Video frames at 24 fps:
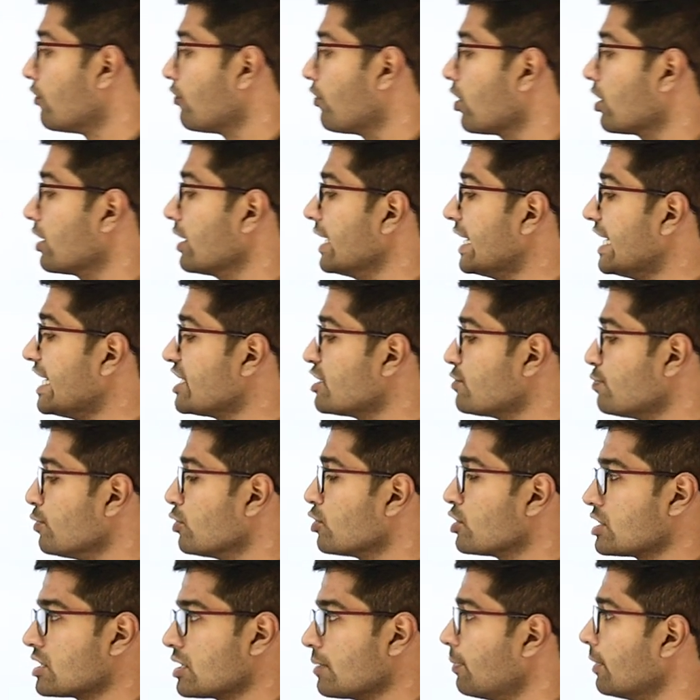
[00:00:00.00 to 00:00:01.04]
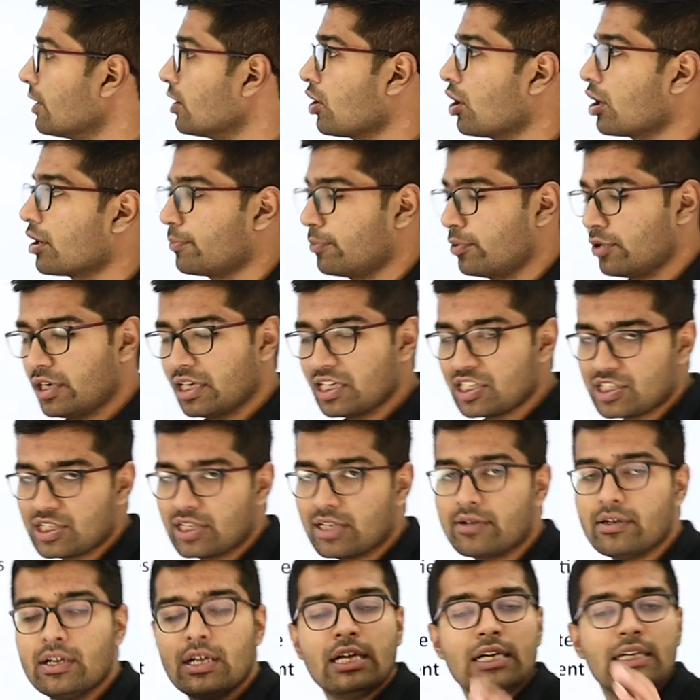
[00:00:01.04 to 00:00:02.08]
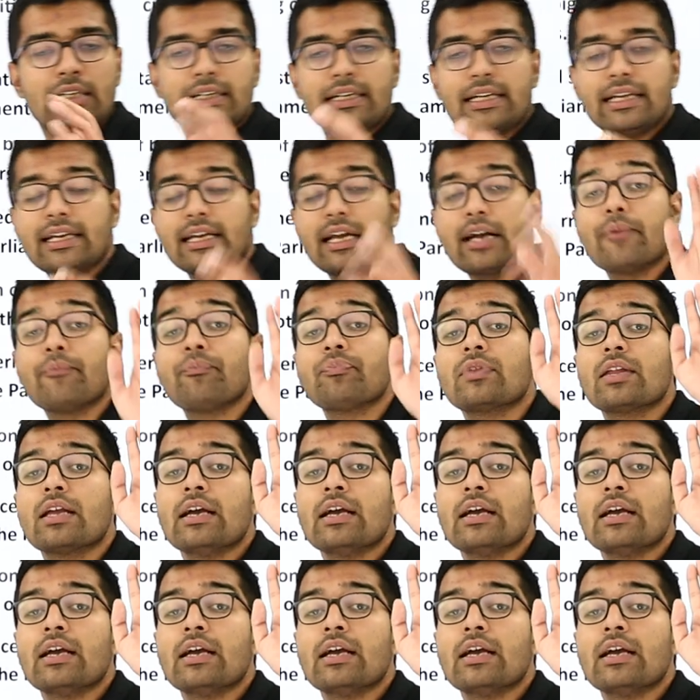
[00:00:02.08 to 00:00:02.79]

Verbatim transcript: फॉर ईच म्यूनिसिपल कॉरपोरेशन ठीक है